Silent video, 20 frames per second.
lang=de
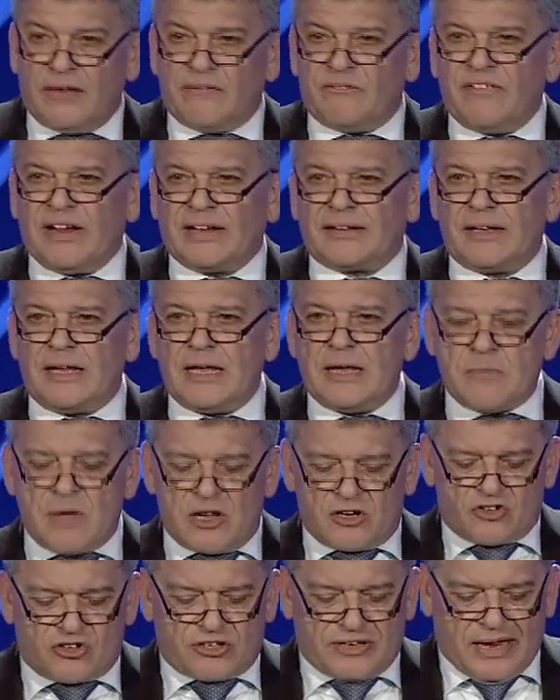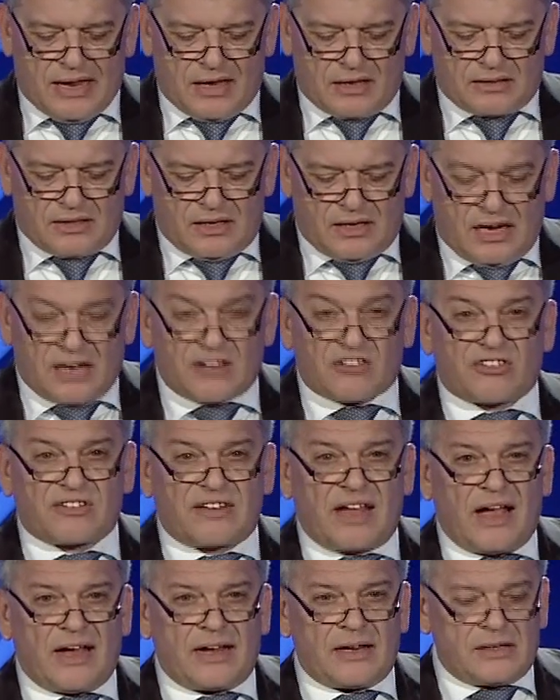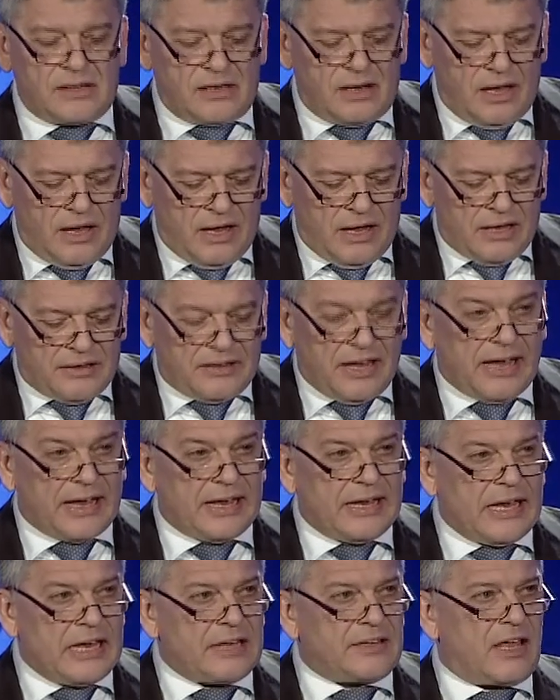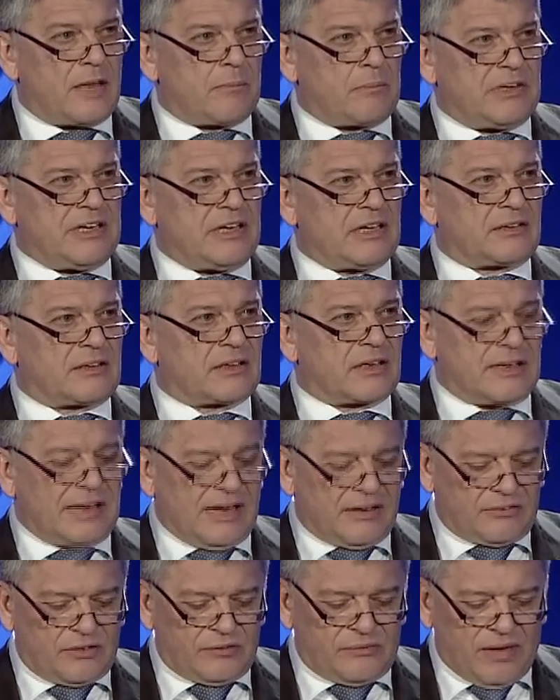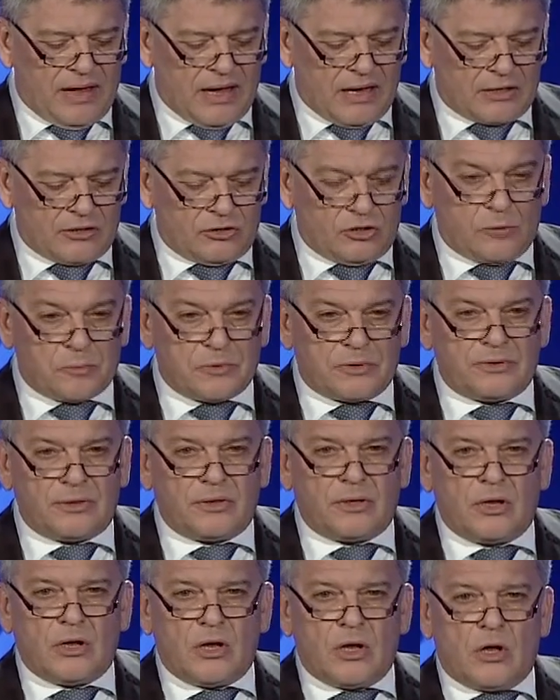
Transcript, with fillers: werden immer stärker als Teil der etablierten Klasse wahrgenommen